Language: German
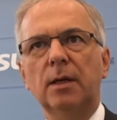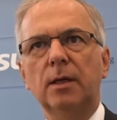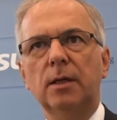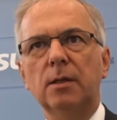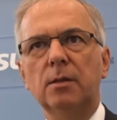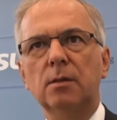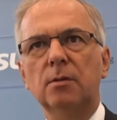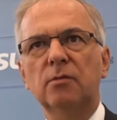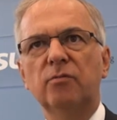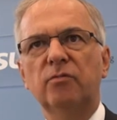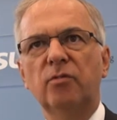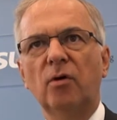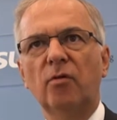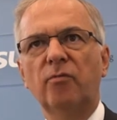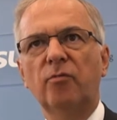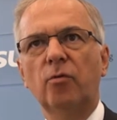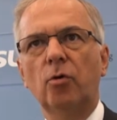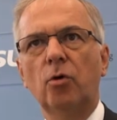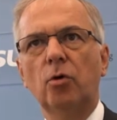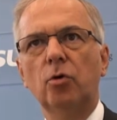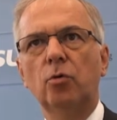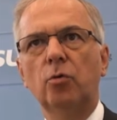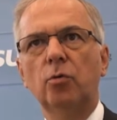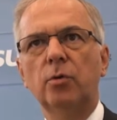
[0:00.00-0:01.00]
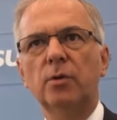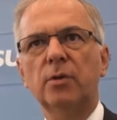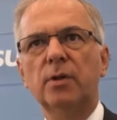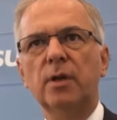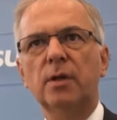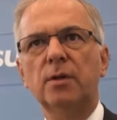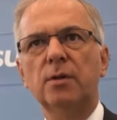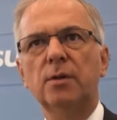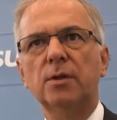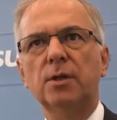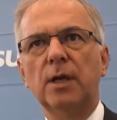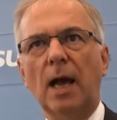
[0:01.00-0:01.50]
Christenverfolgung und
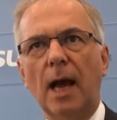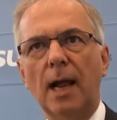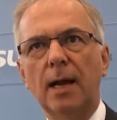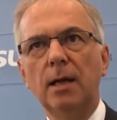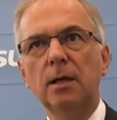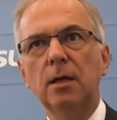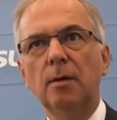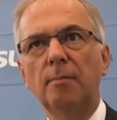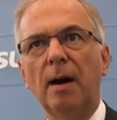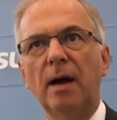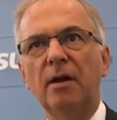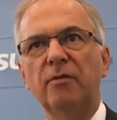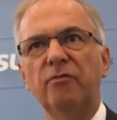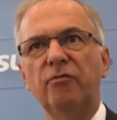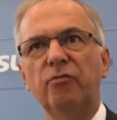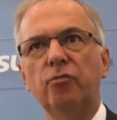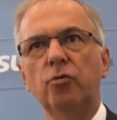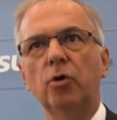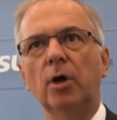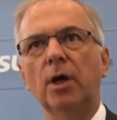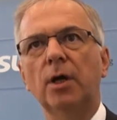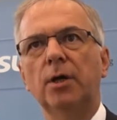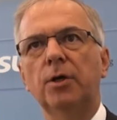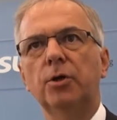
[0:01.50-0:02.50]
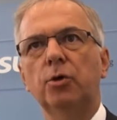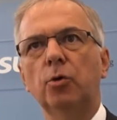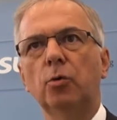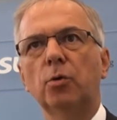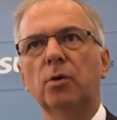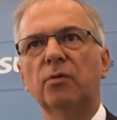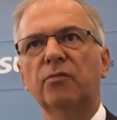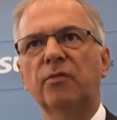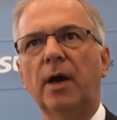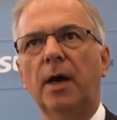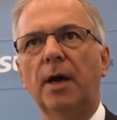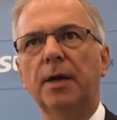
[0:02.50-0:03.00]
setzt sich allgemein für
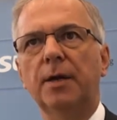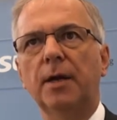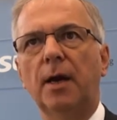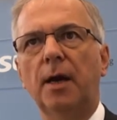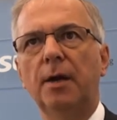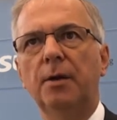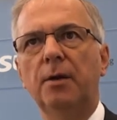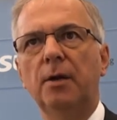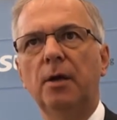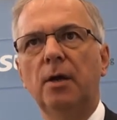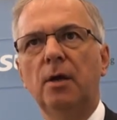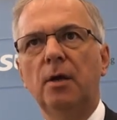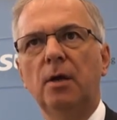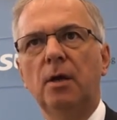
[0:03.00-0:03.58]
Religionsfreiheit ein.